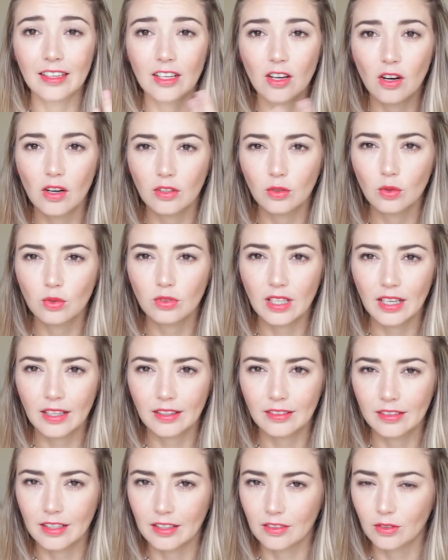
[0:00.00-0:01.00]
Si no les gustan
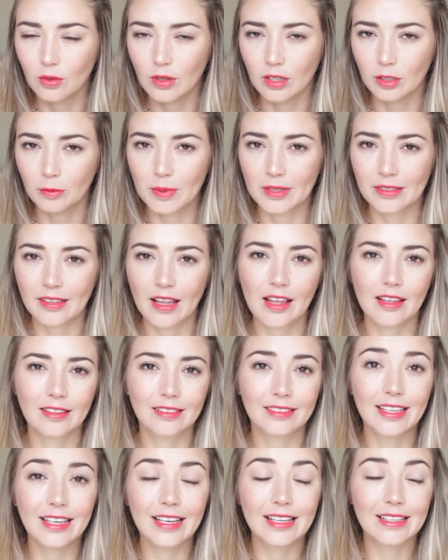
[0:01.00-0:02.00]
las texturas
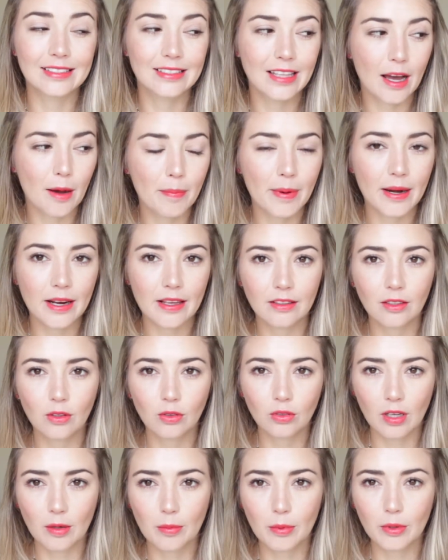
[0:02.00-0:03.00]
pesadas, si les da pereza
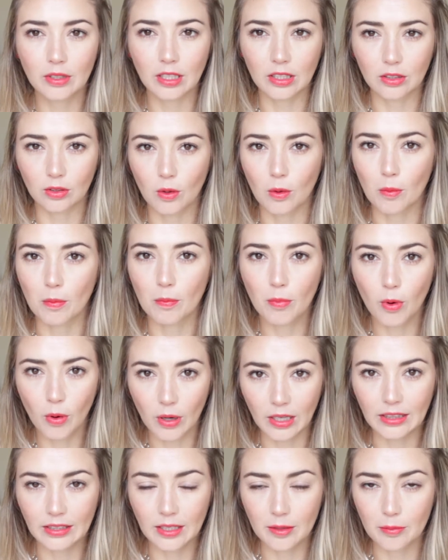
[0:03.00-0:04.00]
usar protector
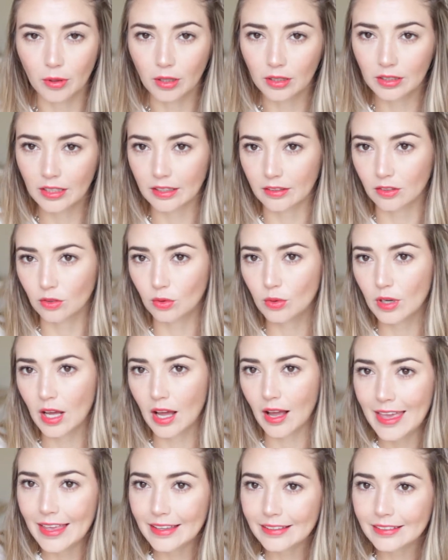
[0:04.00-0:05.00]
por el tipo de
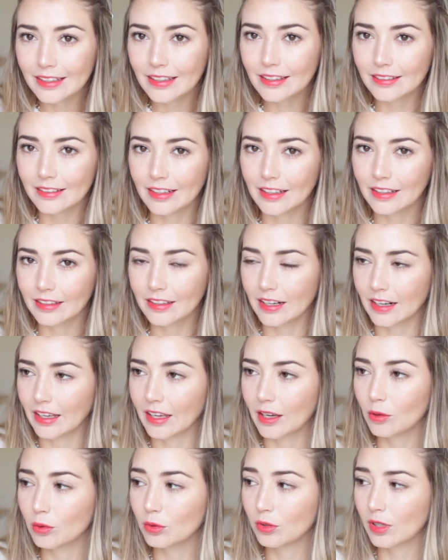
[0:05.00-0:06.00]
textura, este es el que tienen
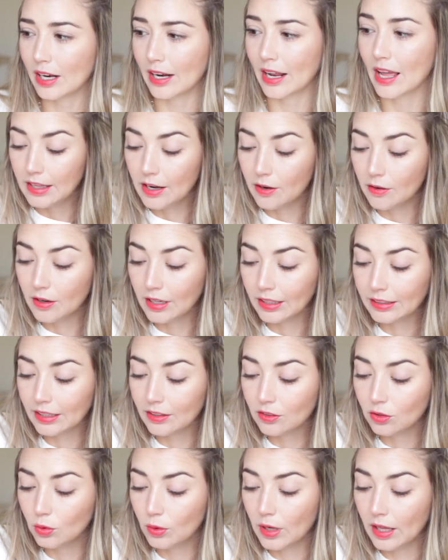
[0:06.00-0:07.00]
que buscar. Tiene una
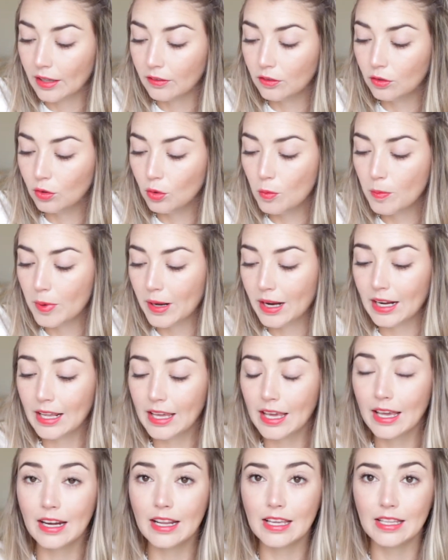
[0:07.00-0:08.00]
textura súper
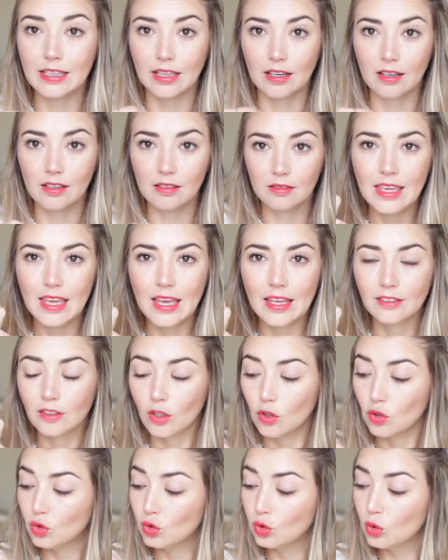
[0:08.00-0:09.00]
ligerita y
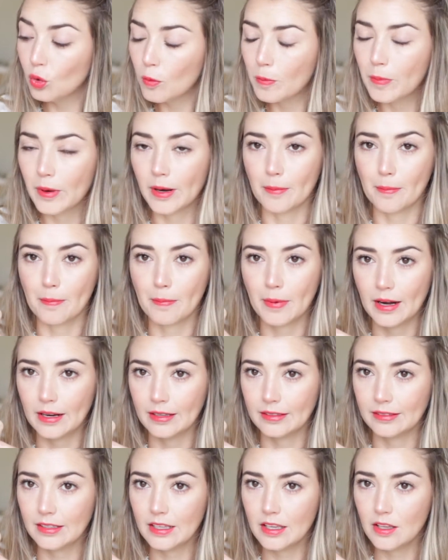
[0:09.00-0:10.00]
es súper
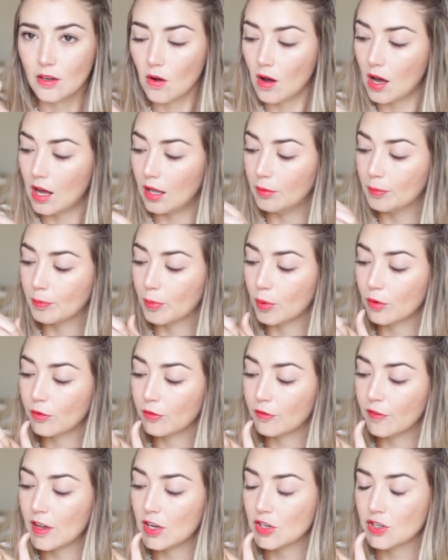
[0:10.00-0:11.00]
parecido al
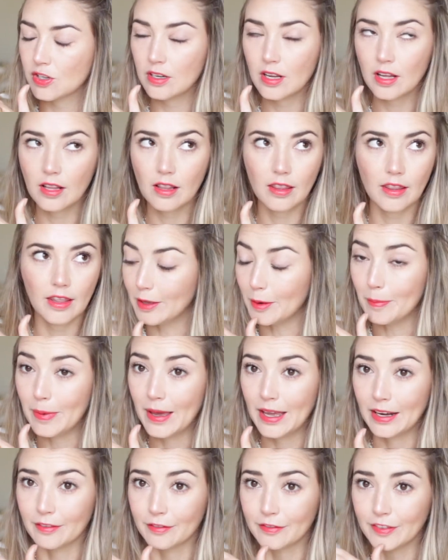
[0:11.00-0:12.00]
Professional de
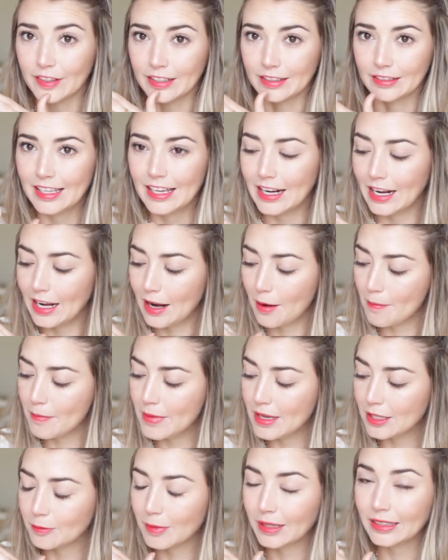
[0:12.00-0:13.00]
Benefit. Tiene la
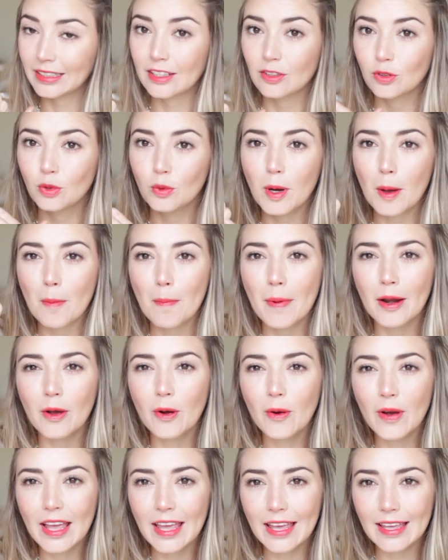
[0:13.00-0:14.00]
misma textura, pero
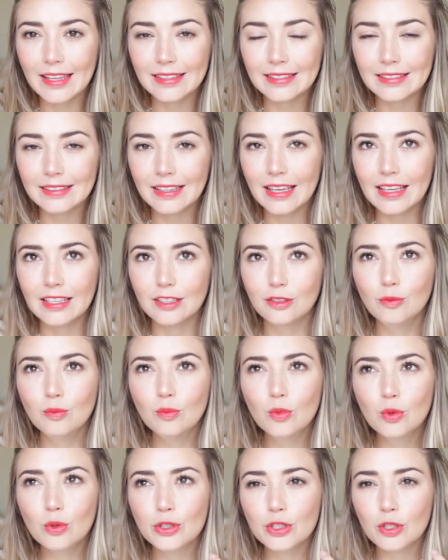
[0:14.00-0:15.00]
pero este es
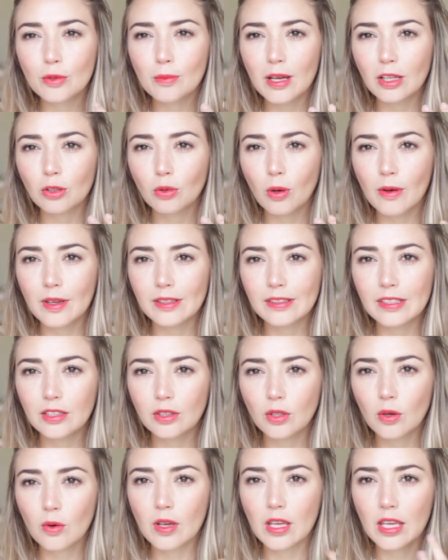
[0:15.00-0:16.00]
mucho más
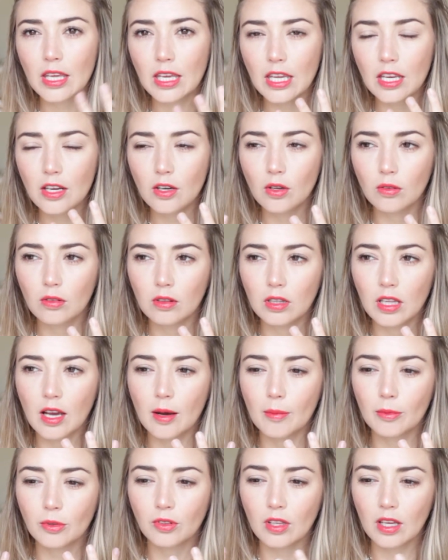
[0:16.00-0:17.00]
suavecito y
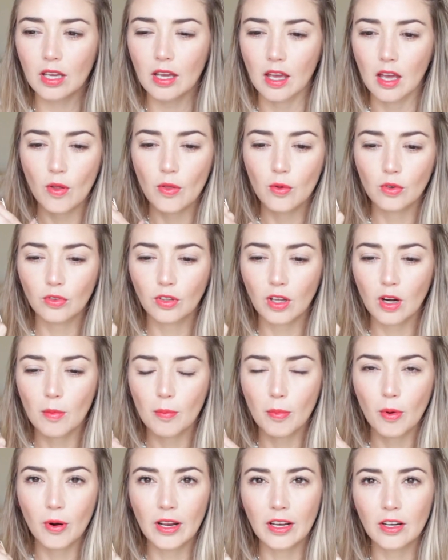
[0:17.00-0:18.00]
digamos que cuando uno se lo
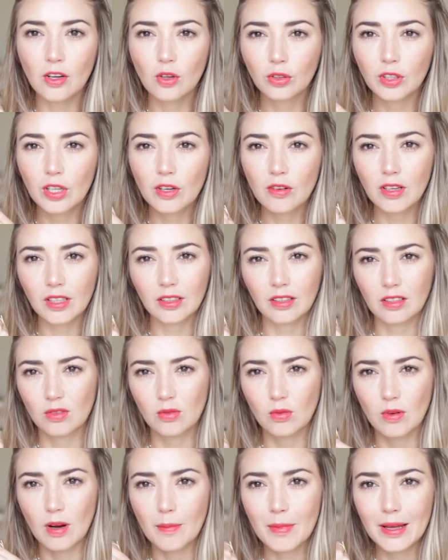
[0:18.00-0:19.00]
pone no tiene una
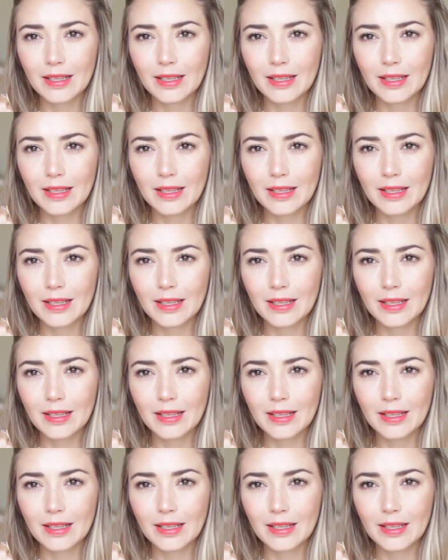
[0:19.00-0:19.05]
textura